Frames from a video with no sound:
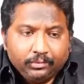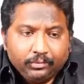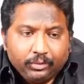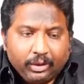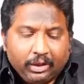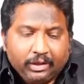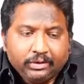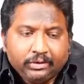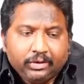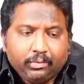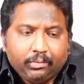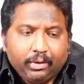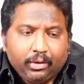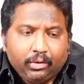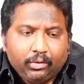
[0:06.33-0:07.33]
చాలా
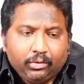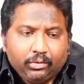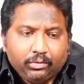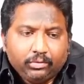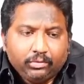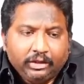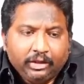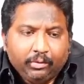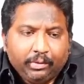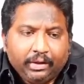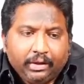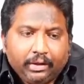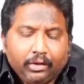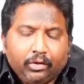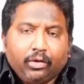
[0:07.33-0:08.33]
సందర్భాల్లో నేను
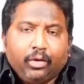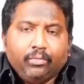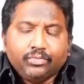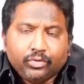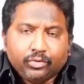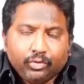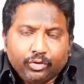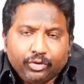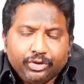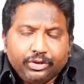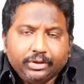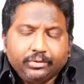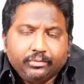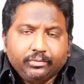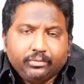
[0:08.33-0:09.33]
ఎప్పుడైనా ఏదైనా ఒక అంశం గురించి
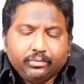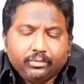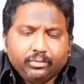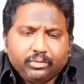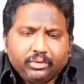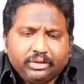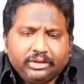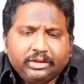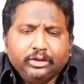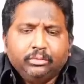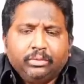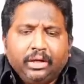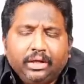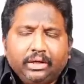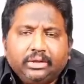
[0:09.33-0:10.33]

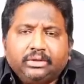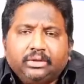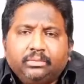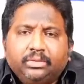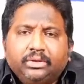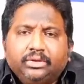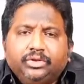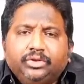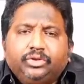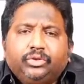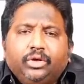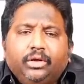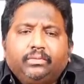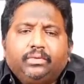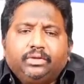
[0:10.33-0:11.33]
సినిమాలకి సంబంధించో
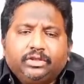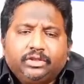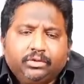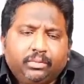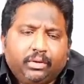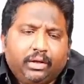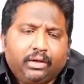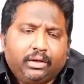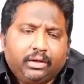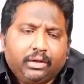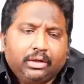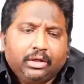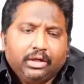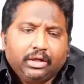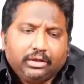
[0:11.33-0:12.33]
లేకపోతే సినిమా
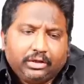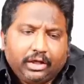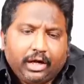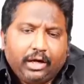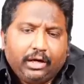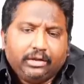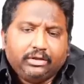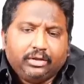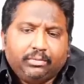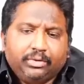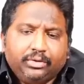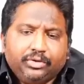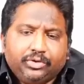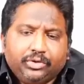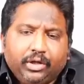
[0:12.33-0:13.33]
తారలకు
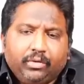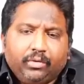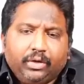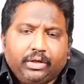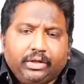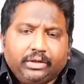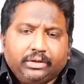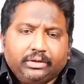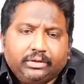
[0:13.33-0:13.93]
సంబంధించినటువంటి